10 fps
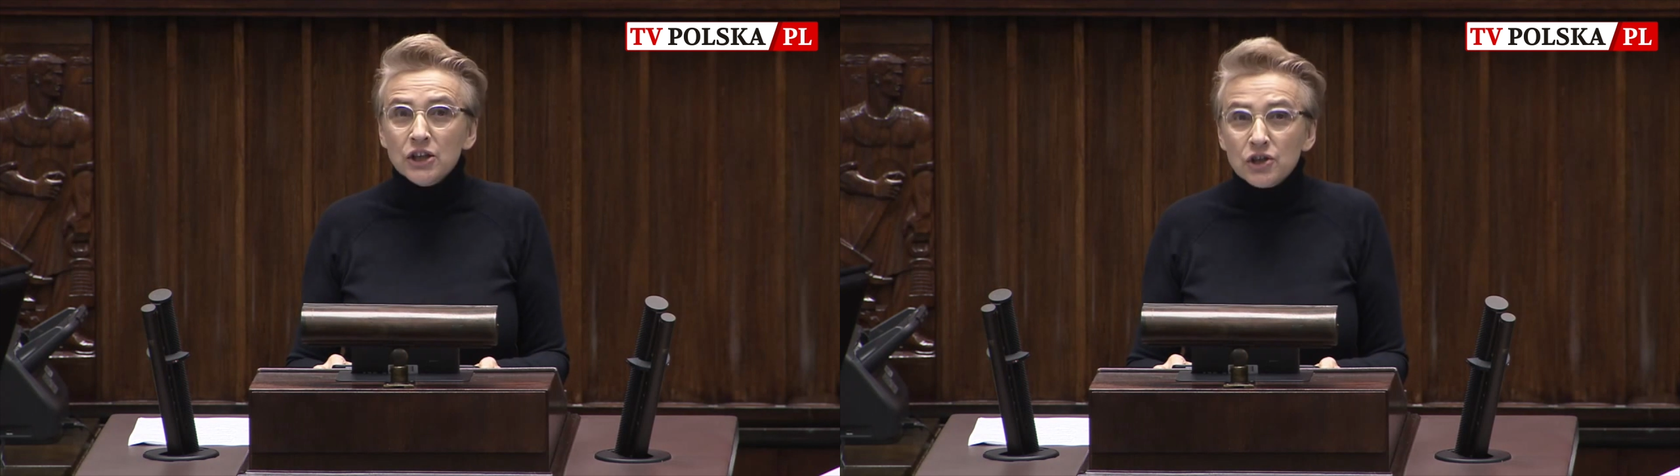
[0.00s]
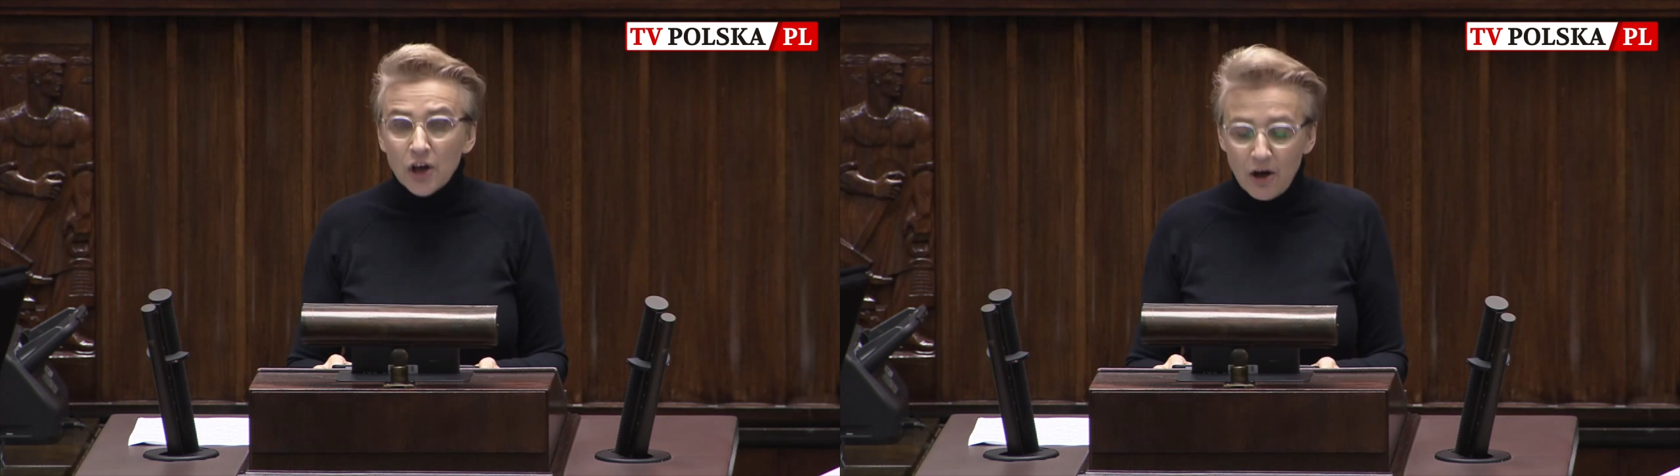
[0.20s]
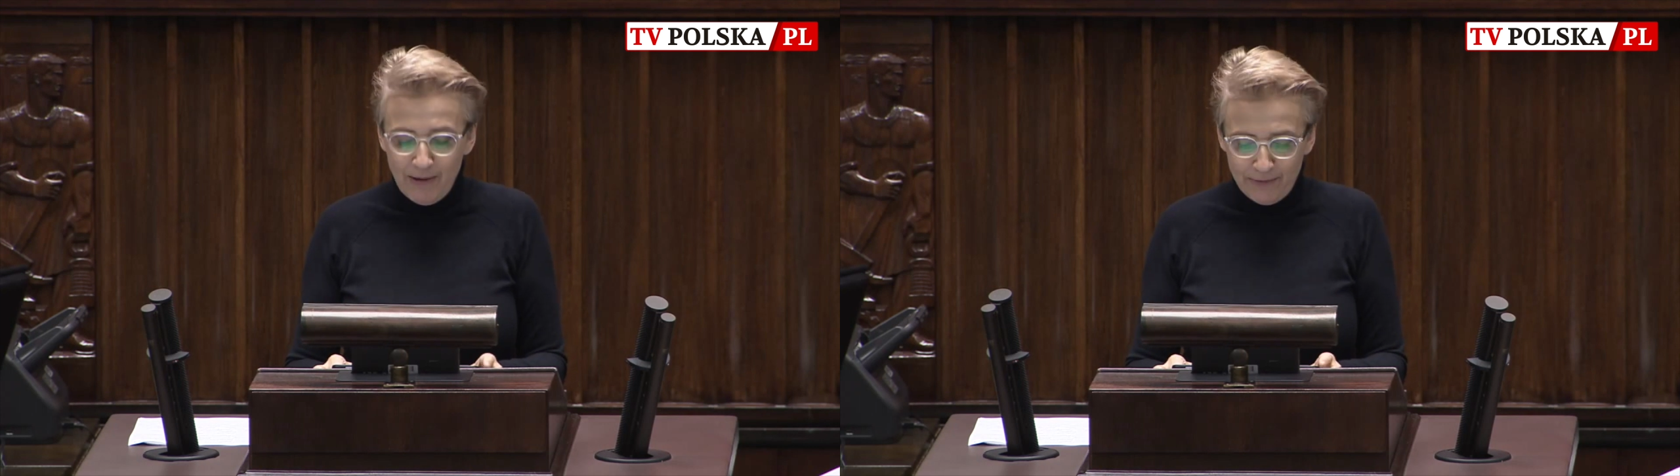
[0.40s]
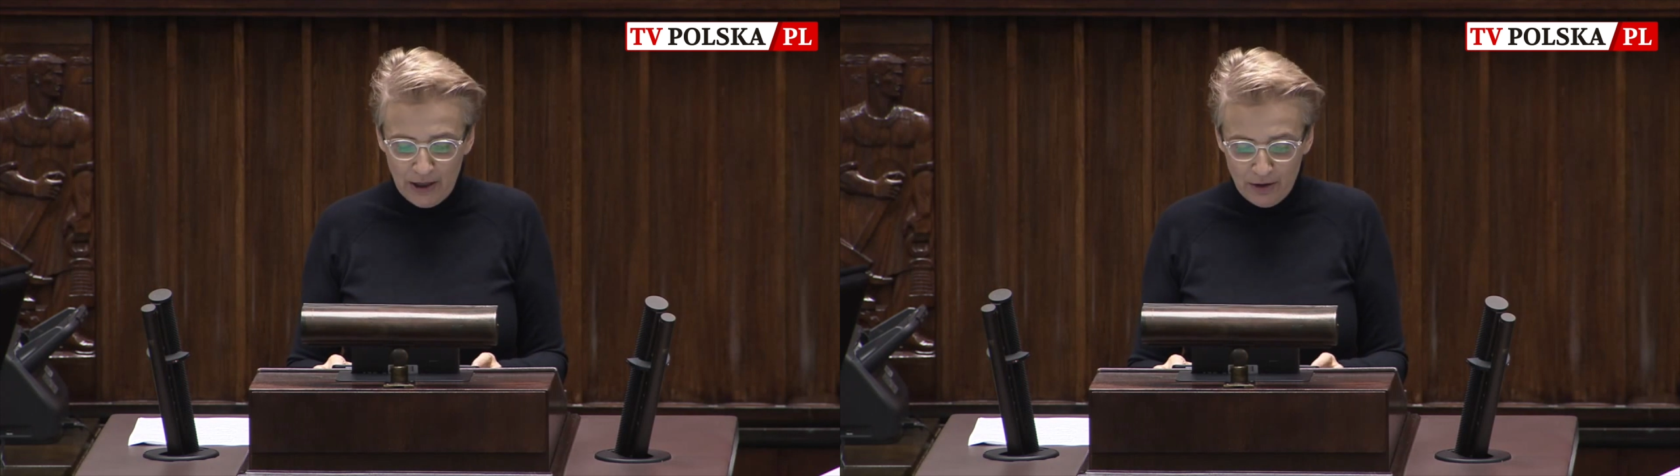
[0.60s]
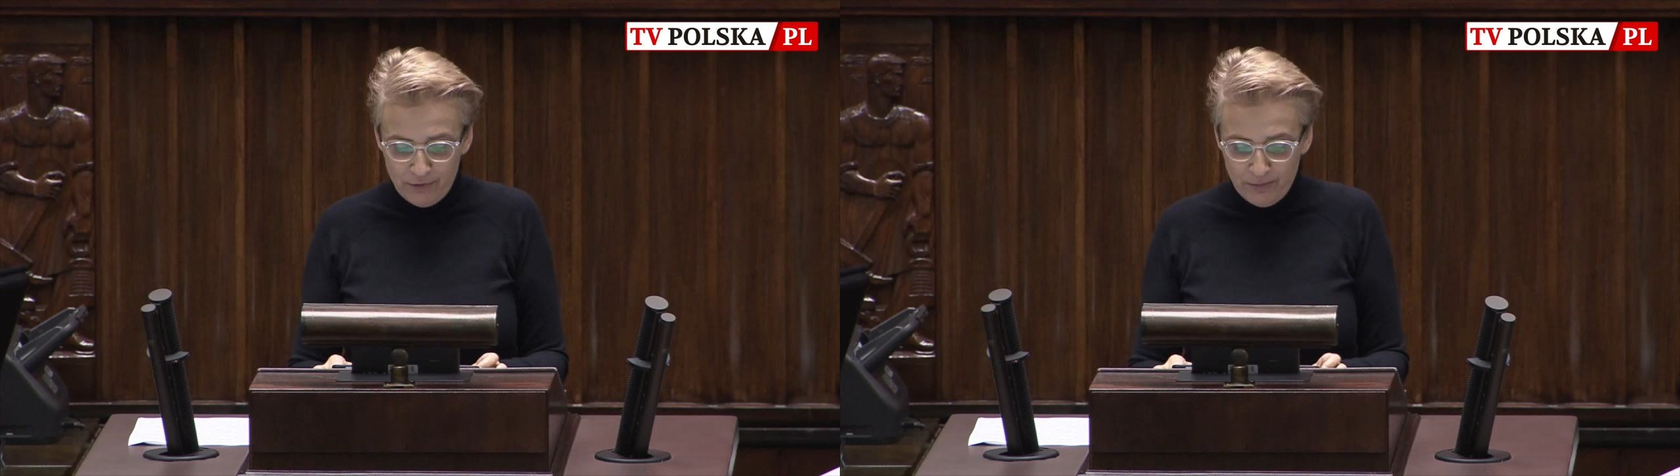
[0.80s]
gdzie
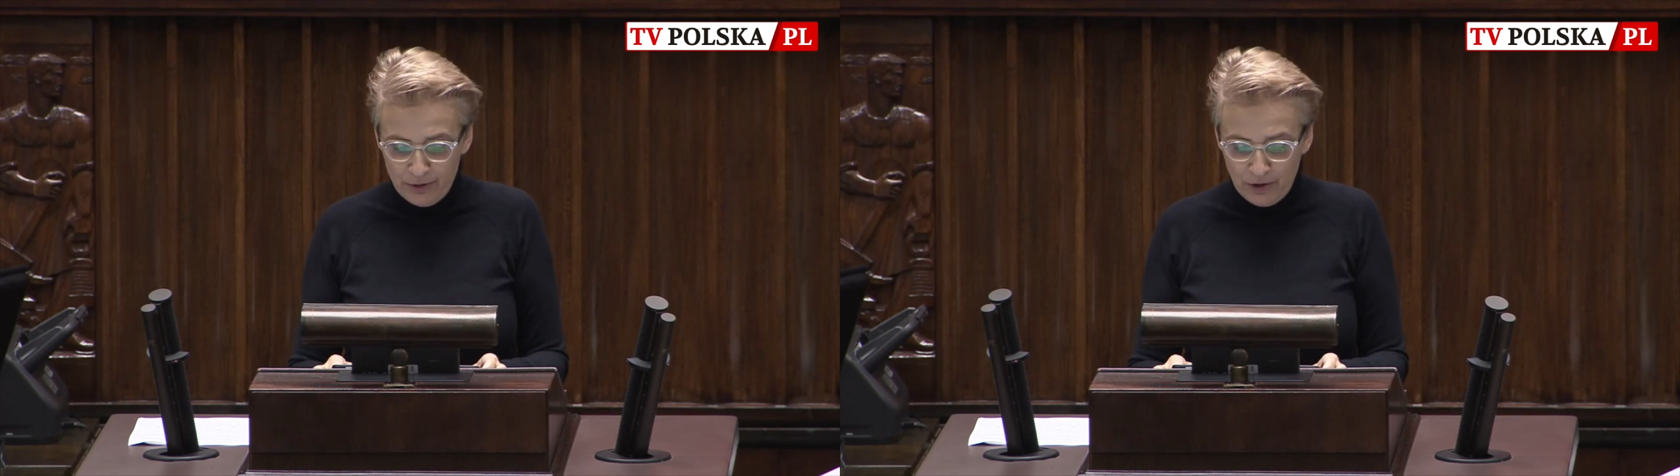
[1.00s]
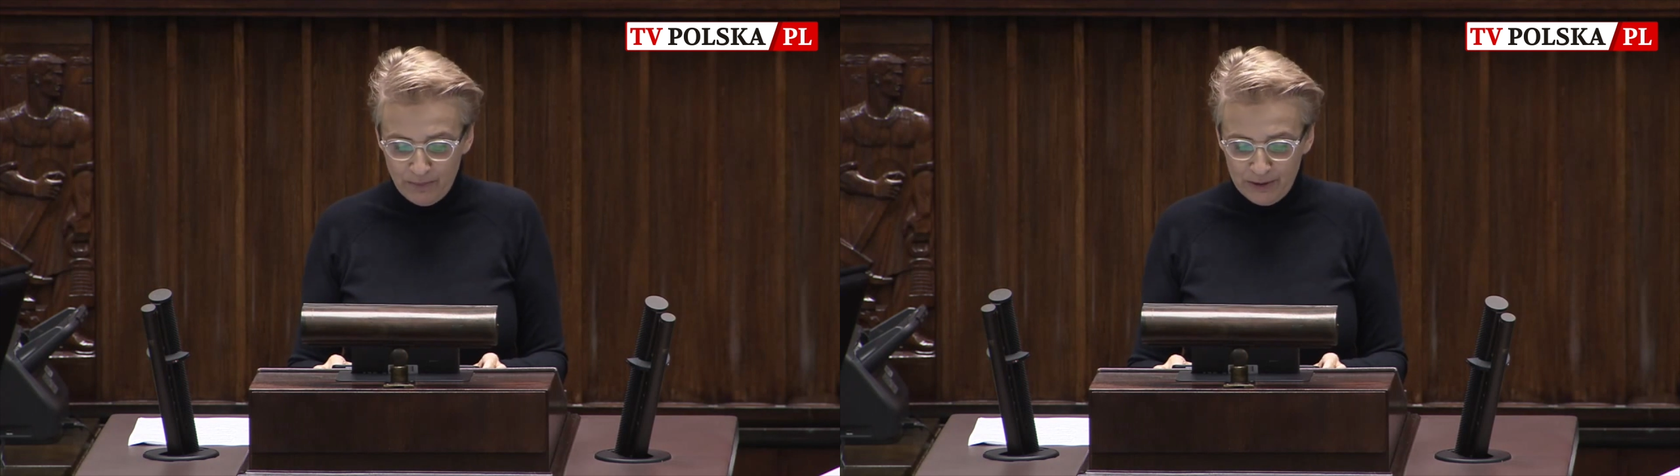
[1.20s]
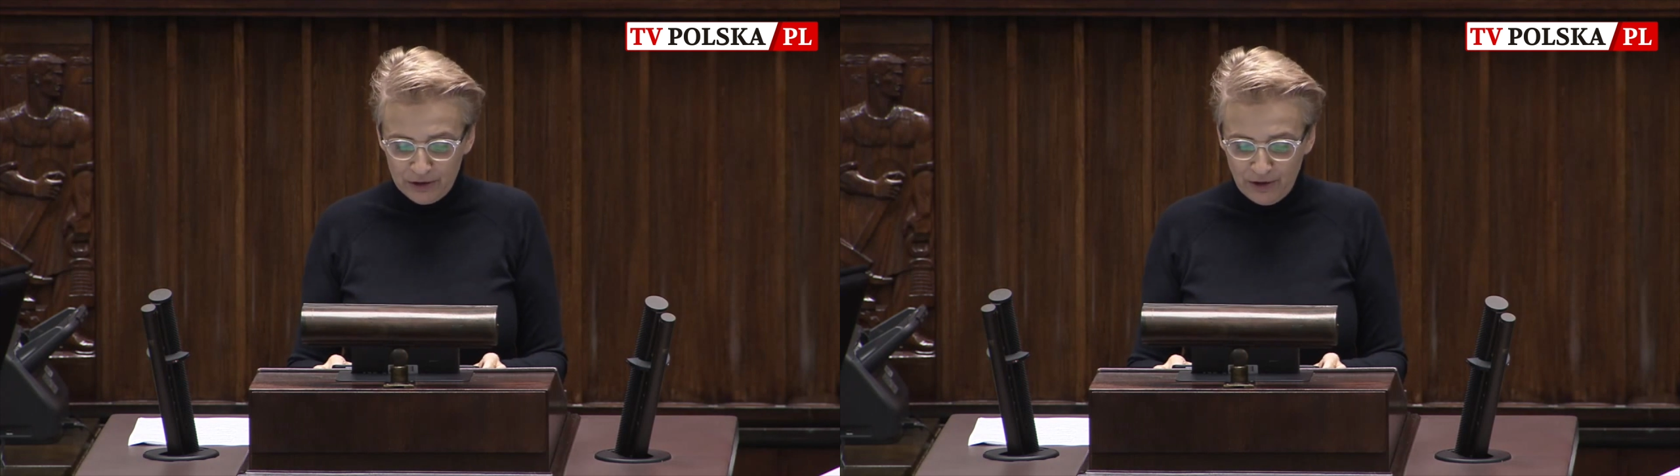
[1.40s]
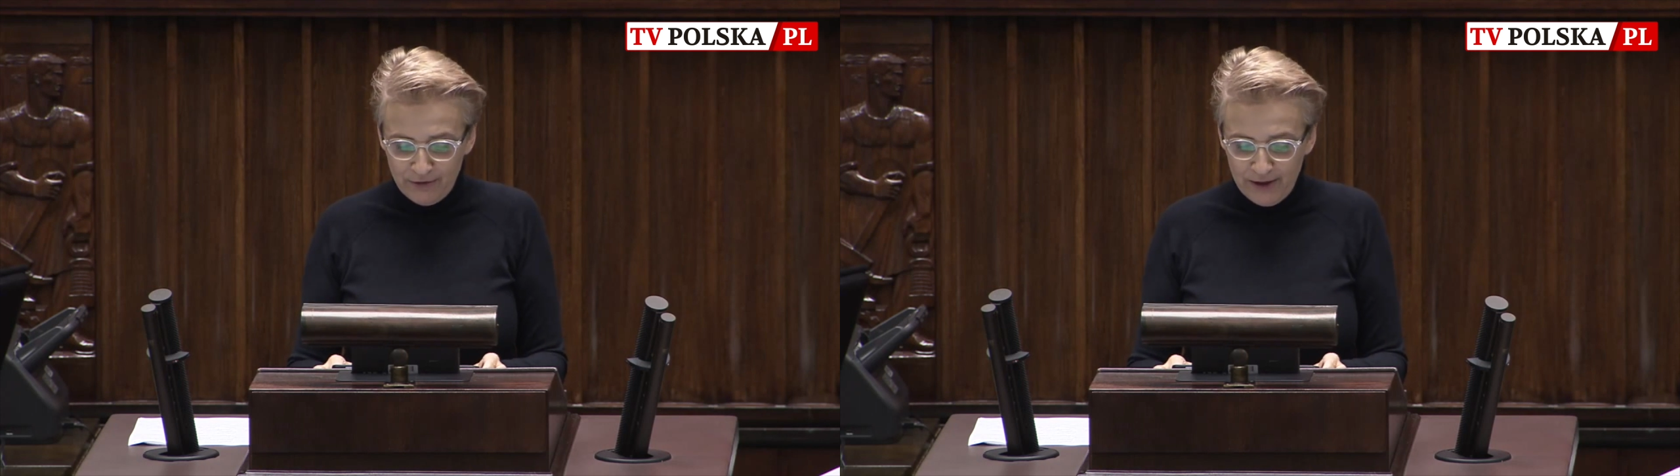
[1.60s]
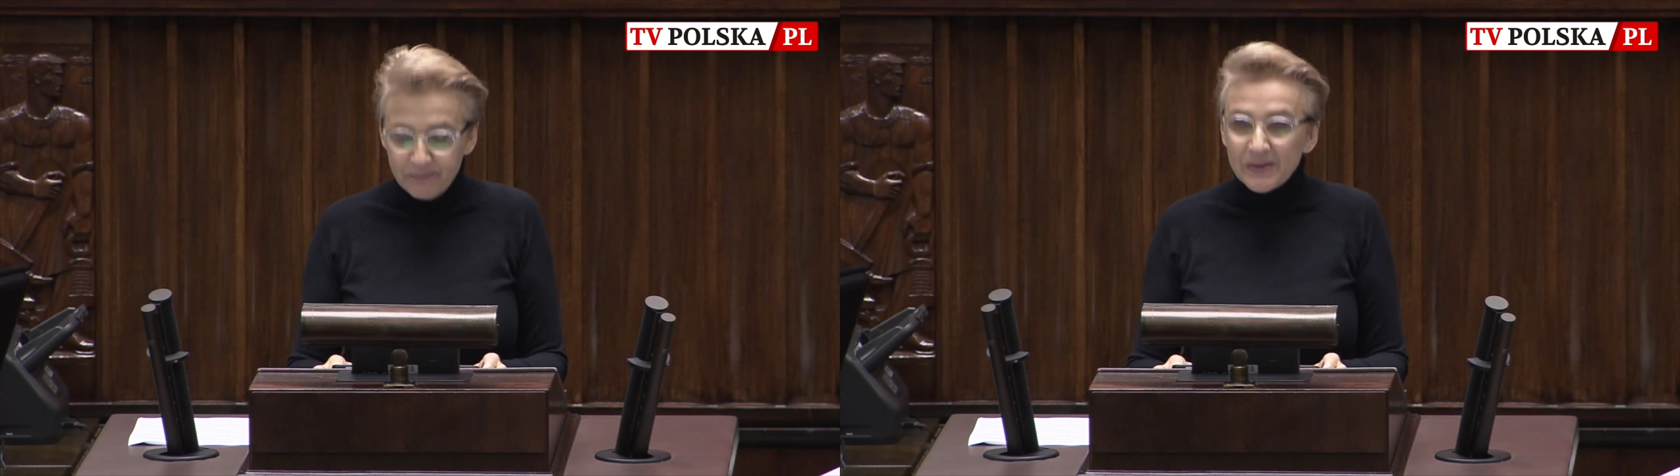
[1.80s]
omawiano wybory
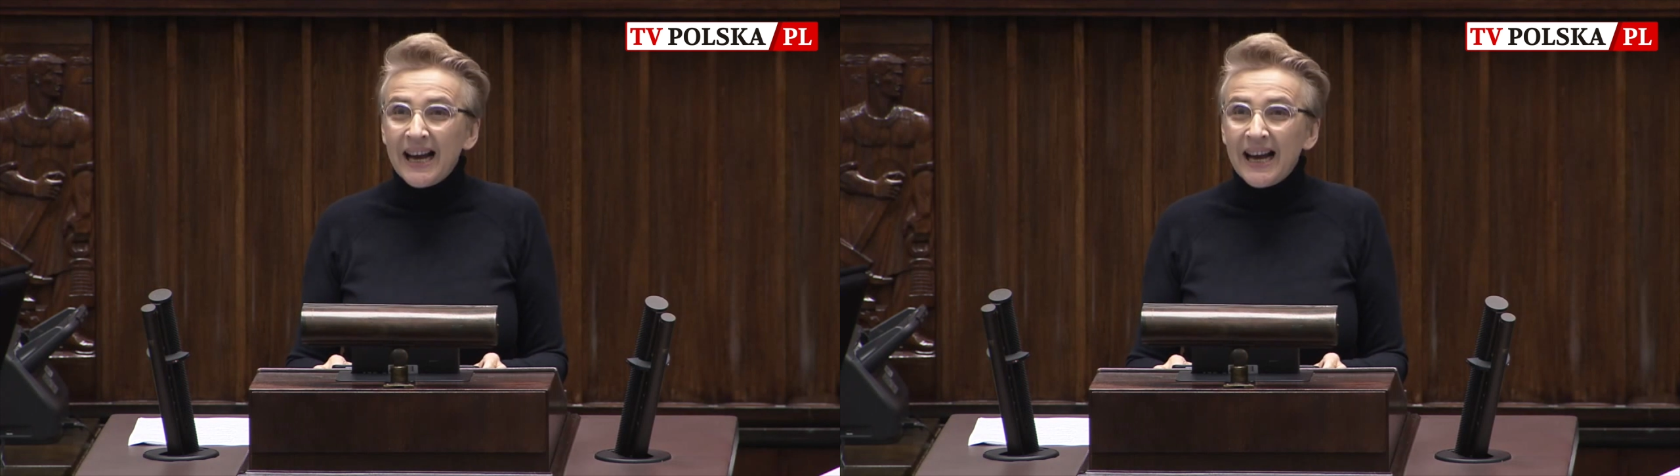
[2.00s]
kopertowe,